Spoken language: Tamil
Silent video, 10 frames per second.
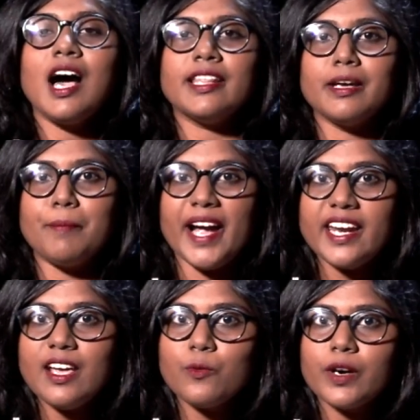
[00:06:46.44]
அந்த
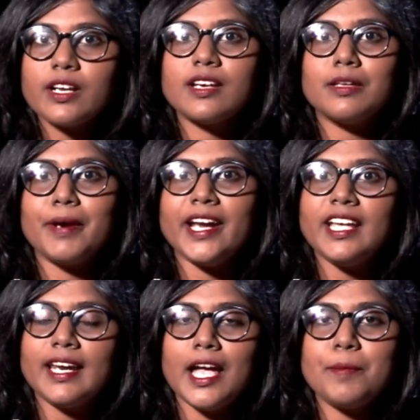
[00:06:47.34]
மைனிங் ஒர்க் அந்த
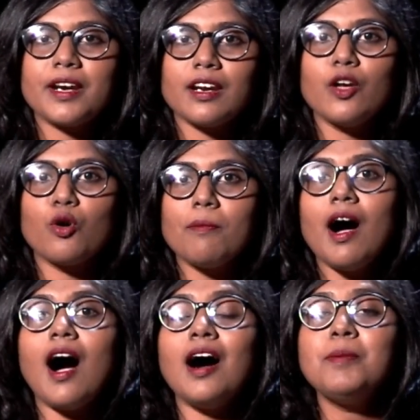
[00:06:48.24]
மைனிங் லேபர்லாம்
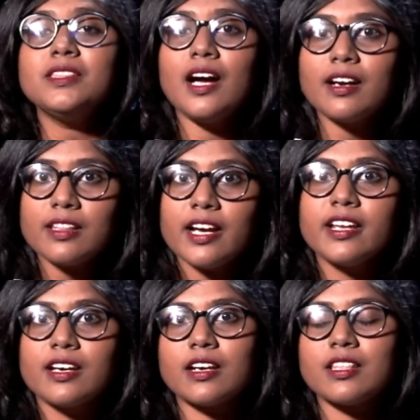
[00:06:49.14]
ரொம்ப
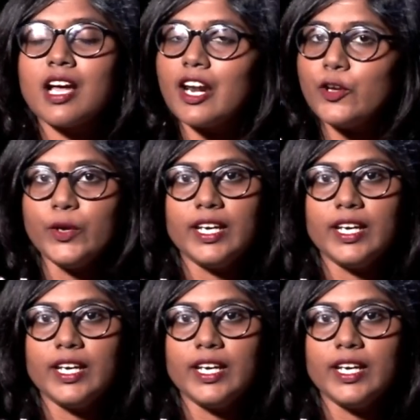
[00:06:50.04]
ஆபத்தானதாக இருக்கிறதுனாலையோ